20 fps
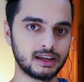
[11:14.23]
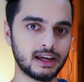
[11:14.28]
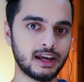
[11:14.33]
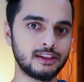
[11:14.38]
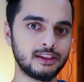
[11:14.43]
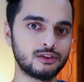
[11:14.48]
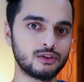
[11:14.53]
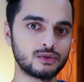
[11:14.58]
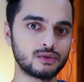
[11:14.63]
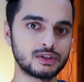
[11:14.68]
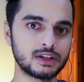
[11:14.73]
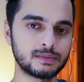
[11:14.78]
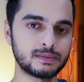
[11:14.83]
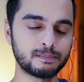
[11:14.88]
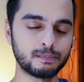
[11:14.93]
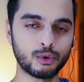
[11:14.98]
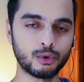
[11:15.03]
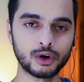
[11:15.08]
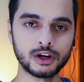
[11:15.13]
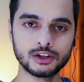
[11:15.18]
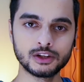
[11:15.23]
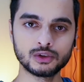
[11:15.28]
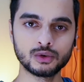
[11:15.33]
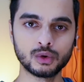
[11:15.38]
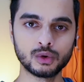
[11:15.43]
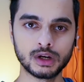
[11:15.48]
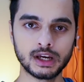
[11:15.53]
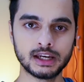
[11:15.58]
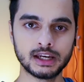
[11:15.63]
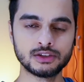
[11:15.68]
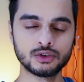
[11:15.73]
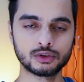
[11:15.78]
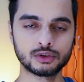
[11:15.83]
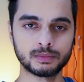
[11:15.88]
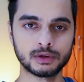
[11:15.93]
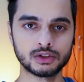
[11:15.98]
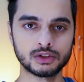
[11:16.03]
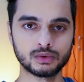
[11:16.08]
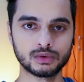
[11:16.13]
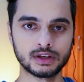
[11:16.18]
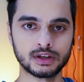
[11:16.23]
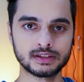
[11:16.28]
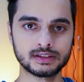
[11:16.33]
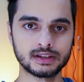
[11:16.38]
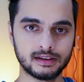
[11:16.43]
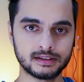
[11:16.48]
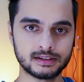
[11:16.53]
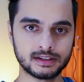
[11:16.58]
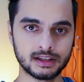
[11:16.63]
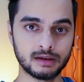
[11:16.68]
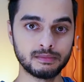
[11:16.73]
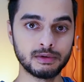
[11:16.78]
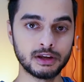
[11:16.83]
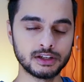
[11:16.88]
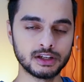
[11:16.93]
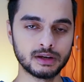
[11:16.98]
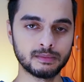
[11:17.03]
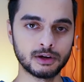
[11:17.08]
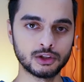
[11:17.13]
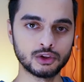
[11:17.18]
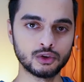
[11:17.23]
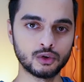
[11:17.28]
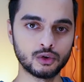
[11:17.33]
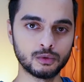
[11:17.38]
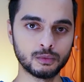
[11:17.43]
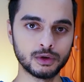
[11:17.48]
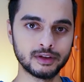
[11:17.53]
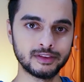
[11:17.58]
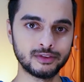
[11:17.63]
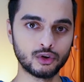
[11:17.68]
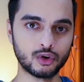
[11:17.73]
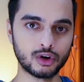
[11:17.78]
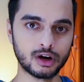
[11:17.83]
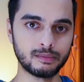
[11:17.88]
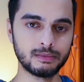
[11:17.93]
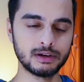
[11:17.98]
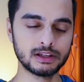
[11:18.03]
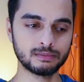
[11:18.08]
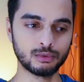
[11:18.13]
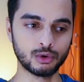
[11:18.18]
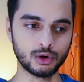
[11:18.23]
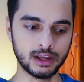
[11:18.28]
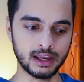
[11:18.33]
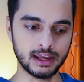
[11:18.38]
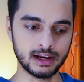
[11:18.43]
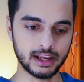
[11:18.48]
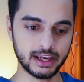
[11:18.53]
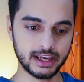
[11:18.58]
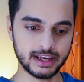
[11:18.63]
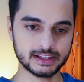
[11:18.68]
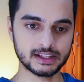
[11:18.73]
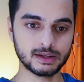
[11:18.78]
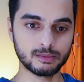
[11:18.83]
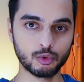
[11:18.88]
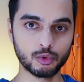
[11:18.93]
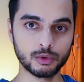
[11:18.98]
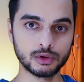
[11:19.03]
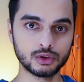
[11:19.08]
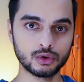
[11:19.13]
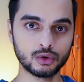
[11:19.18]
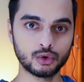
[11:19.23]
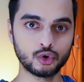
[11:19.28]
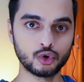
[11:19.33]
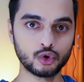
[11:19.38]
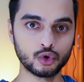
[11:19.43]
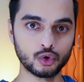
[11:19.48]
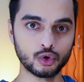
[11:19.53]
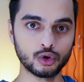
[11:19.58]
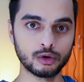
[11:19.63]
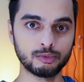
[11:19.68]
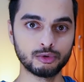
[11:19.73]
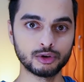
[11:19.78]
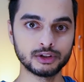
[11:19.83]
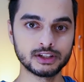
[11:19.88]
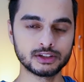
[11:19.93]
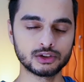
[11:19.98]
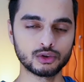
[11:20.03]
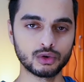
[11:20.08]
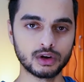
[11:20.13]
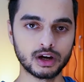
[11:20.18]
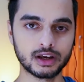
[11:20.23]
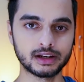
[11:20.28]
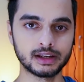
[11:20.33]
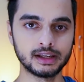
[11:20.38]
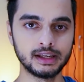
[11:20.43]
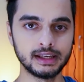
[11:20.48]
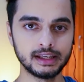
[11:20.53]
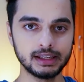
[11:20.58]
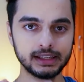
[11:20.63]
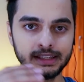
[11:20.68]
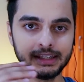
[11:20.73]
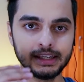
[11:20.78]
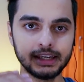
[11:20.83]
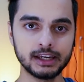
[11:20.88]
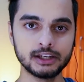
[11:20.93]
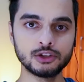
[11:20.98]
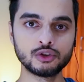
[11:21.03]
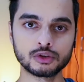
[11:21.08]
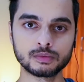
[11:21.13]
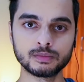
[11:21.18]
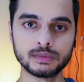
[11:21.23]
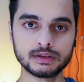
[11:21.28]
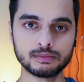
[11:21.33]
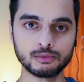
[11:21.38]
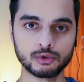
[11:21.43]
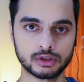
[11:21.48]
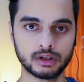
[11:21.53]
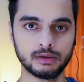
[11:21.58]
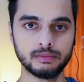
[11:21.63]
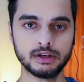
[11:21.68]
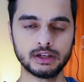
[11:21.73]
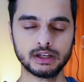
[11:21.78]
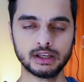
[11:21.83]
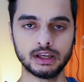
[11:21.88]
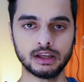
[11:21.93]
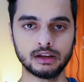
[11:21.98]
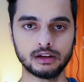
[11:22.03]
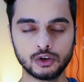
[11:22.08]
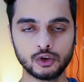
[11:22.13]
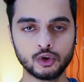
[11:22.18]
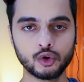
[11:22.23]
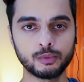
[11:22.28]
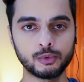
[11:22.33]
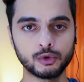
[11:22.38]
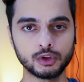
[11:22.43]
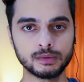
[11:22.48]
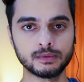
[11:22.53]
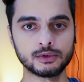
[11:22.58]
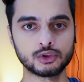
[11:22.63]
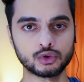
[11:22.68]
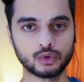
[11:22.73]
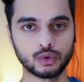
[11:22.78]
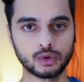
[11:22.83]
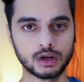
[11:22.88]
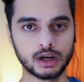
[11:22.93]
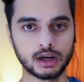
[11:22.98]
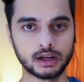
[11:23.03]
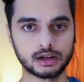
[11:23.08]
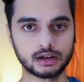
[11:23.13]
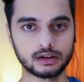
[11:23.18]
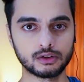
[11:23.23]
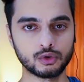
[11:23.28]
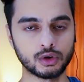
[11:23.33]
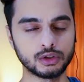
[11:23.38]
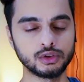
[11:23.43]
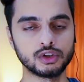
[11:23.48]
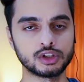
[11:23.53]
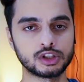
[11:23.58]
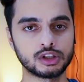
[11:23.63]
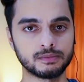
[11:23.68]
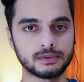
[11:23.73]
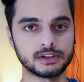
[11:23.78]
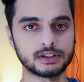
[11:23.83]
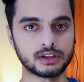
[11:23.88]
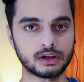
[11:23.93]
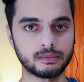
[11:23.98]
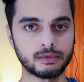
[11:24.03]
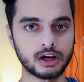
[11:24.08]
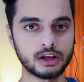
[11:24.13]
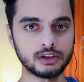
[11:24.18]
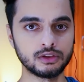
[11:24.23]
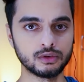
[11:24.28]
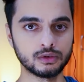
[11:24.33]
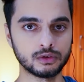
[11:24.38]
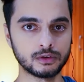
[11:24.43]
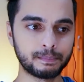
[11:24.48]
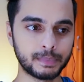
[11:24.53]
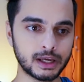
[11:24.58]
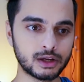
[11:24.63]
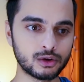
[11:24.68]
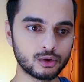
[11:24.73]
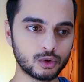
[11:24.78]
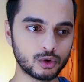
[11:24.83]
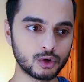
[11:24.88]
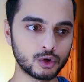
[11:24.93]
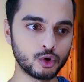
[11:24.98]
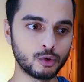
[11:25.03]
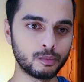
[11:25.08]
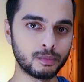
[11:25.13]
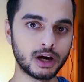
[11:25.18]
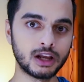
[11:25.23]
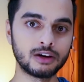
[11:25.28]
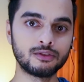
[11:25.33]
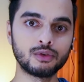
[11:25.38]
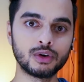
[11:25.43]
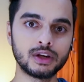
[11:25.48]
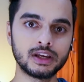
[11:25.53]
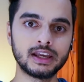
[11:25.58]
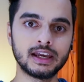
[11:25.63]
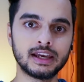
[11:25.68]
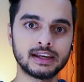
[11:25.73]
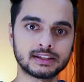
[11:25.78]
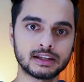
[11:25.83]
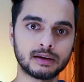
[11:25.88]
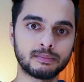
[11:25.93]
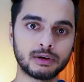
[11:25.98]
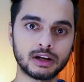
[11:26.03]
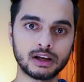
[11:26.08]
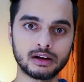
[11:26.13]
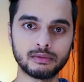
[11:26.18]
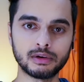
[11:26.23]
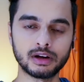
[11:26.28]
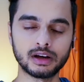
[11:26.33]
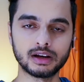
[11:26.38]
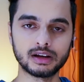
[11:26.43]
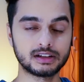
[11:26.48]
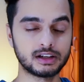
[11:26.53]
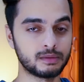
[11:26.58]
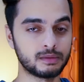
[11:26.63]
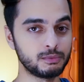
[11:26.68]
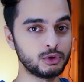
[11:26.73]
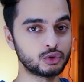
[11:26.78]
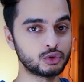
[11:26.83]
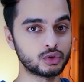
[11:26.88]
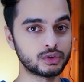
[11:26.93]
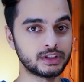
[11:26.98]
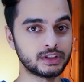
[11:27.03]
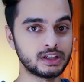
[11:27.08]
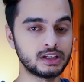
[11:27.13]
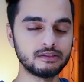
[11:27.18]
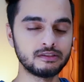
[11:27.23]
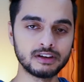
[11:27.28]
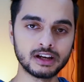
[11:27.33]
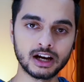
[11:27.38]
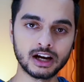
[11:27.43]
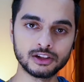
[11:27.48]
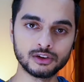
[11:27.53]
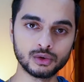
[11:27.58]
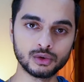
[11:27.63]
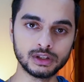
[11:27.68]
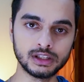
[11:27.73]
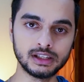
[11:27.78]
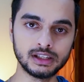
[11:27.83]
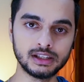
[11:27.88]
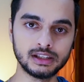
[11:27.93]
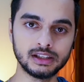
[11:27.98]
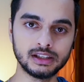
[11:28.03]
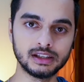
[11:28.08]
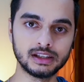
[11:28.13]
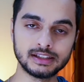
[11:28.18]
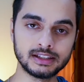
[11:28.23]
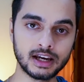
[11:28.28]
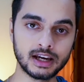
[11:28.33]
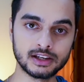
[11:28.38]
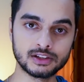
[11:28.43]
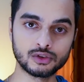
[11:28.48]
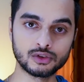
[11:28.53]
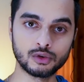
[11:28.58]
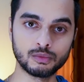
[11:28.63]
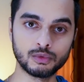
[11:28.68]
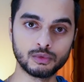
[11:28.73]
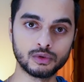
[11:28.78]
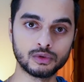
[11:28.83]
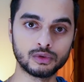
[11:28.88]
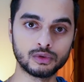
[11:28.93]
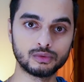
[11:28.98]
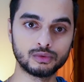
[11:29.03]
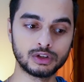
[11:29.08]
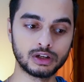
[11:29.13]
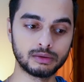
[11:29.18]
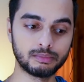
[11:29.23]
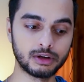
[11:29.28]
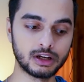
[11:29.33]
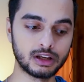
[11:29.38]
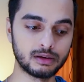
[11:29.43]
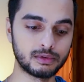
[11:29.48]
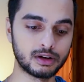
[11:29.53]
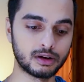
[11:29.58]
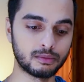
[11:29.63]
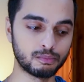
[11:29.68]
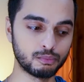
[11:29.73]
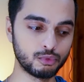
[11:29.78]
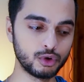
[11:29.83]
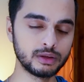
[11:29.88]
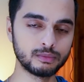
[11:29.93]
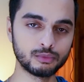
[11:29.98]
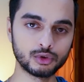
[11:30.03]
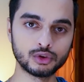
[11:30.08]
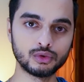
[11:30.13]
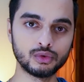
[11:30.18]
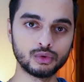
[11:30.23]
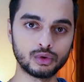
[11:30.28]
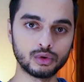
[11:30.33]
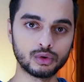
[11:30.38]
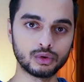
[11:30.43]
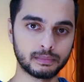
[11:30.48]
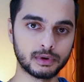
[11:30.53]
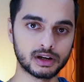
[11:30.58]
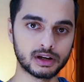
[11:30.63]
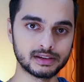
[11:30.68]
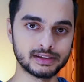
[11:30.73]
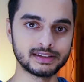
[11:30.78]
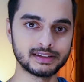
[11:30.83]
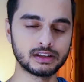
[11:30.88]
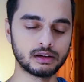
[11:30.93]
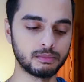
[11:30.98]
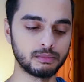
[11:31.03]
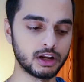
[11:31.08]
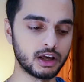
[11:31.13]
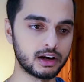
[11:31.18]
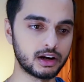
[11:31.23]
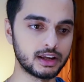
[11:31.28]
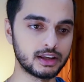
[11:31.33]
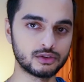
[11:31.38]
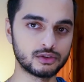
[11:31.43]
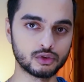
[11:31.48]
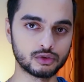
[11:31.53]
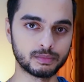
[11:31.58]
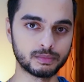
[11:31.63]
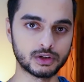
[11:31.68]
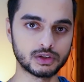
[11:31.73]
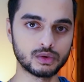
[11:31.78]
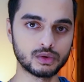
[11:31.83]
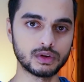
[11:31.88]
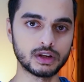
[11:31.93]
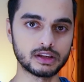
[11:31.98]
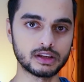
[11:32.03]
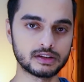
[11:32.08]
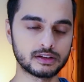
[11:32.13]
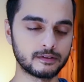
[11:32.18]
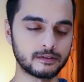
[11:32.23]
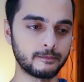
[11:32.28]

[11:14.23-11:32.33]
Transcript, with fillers: entonces, por eso eh, las personas se habían llamado como intocables, porque en ese momento no lo puedes tocar. Y ellos mismos sabían que no podemos tocar cuando estamos trabajando. Pero lo mal fue que esa palabra cambió su significado y ya es como una palabra muy, muy duro para discriminar a esas personas.